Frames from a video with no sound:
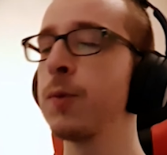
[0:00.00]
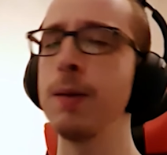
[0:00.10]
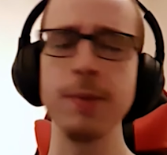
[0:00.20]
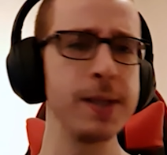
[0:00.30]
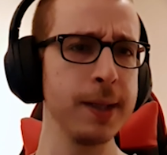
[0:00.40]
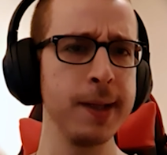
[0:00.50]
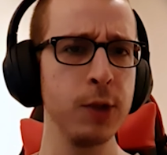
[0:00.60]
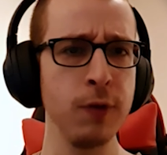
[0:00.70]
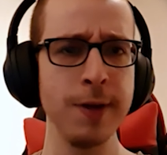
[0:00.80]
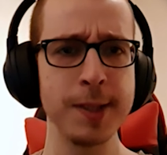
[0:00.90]
Qua mi sa che
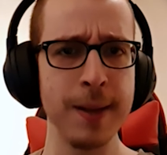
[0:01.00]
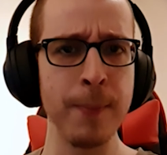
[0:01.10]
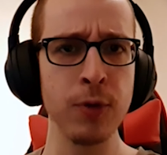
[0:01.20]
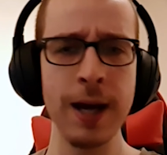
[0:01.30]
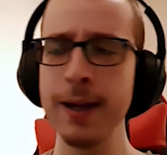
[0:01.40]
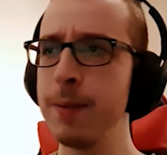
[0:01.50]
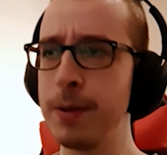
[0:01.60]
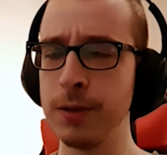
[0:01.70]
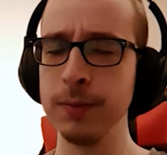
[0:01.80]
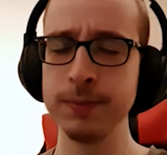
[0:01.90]
doveva essere plurale,
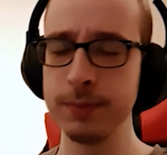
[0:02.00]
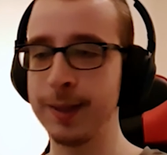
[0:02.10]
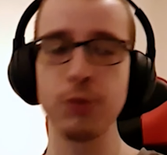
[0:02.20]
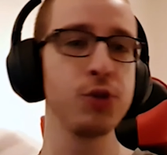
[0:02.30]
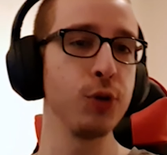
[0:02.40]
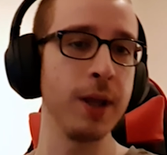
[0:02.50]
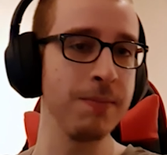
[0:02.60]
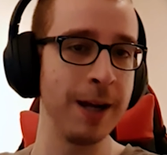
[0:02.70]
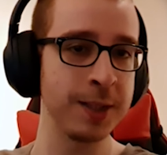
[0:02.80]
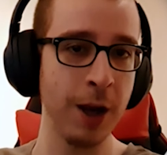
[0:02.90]
però la soluzione è
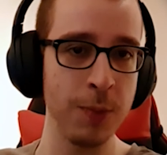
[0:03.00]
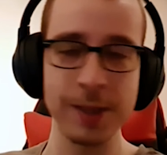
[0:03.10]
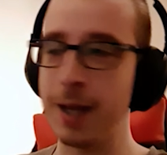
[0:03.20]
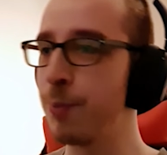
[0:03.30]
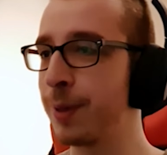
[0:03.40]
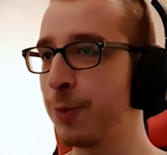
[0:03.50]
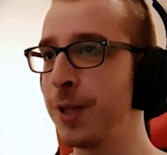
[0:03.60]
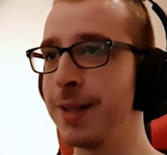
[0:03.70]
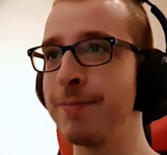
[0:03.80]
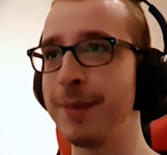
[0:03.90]
magica come sempre,
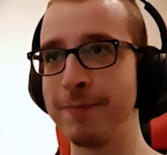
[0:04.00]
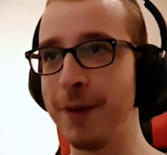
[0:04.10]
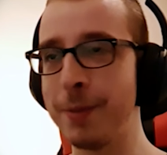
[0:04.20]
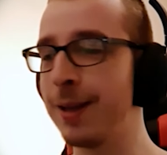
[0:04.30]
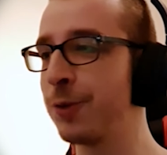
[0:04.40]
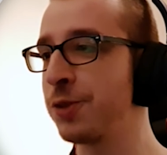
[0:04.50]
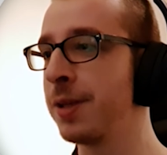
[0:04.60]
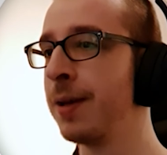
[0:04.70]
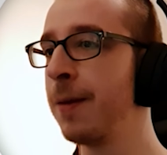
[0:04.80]
quindi va bene così.